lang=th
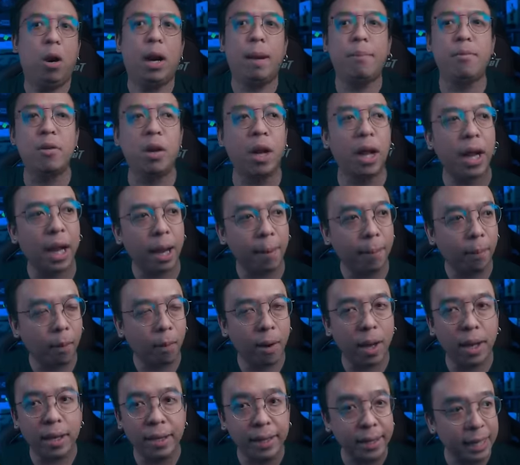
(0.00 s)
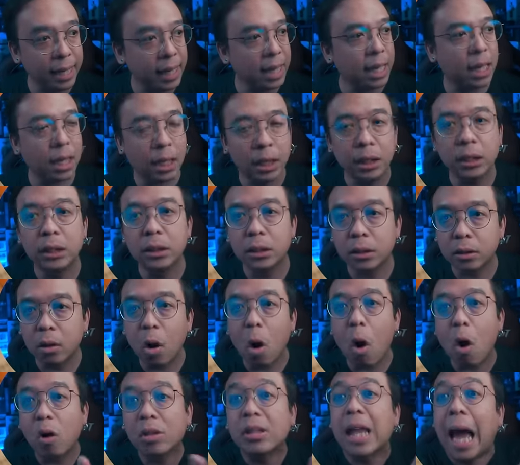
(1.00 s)
รองรับอยู่แล้วไง เพราะว่านี่คือ
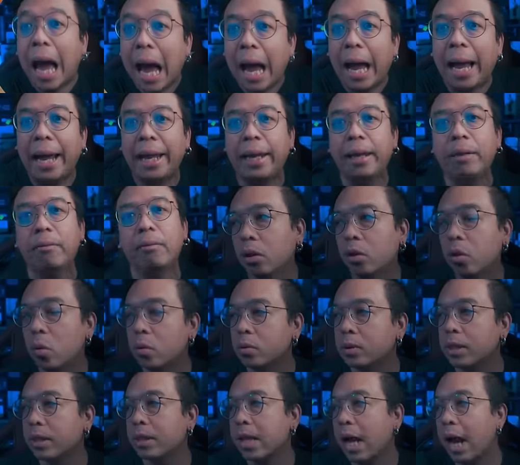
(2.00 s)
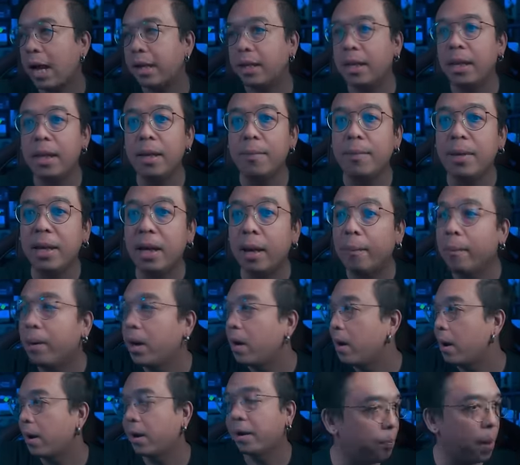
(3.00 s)
กองถ่ายทุกสถานที่มีระ
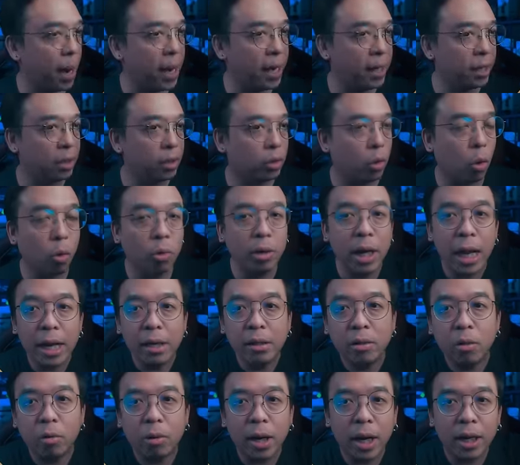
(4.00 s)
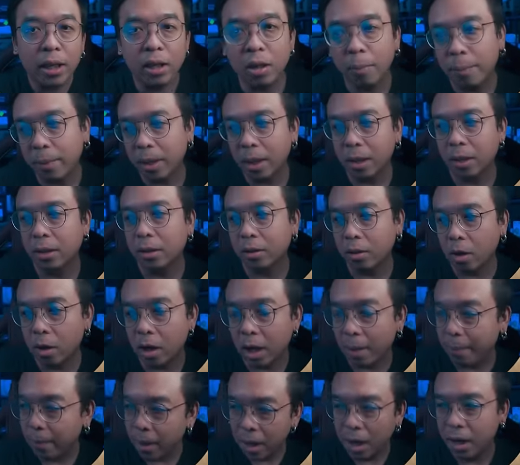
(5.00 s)
เบิดไปตรงดินตรงนั้นก็ก็
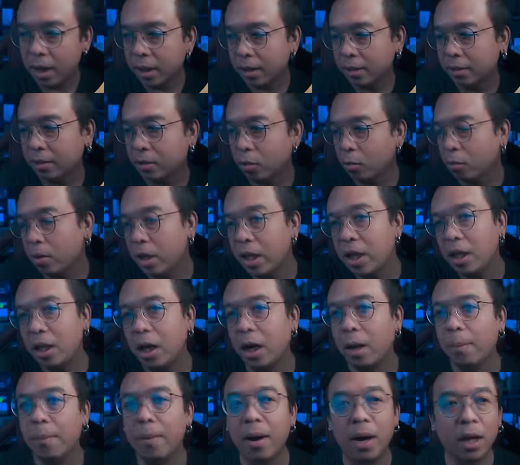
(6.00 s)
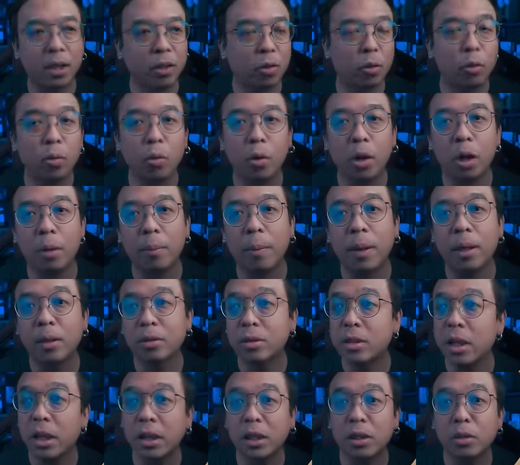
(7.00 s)
ระเบิดตรงนี้ก็ระเบิดตรงนู้นก็ระเบิด
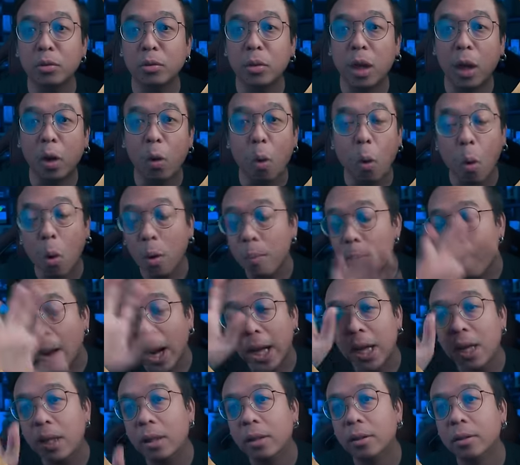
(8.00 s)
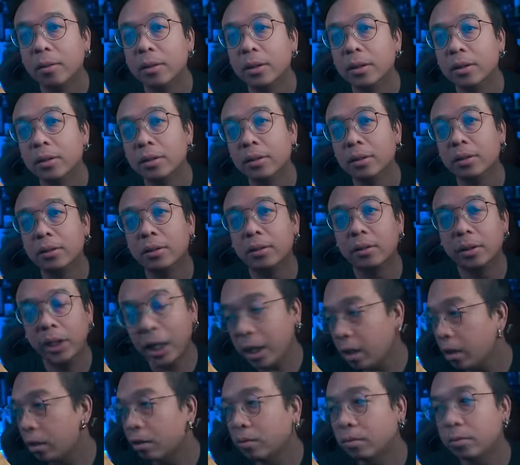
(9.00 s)
ซีนสุดท้ายโคตรมันเลย จ
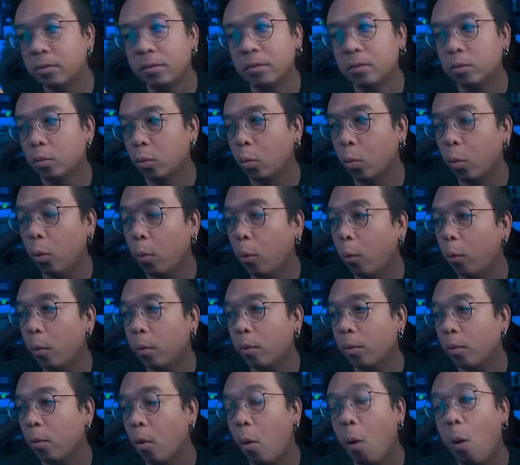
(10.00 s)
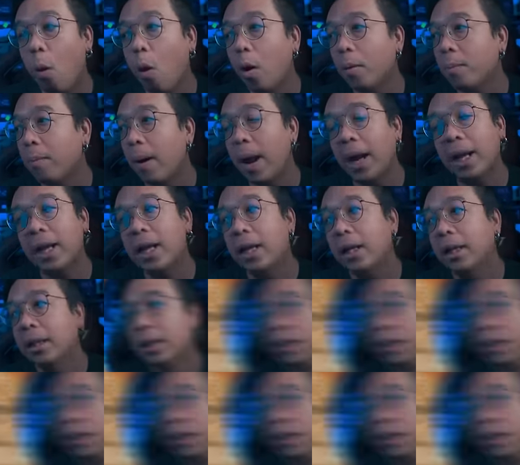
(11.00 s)
ริงโอ้โหโคตรมันเลย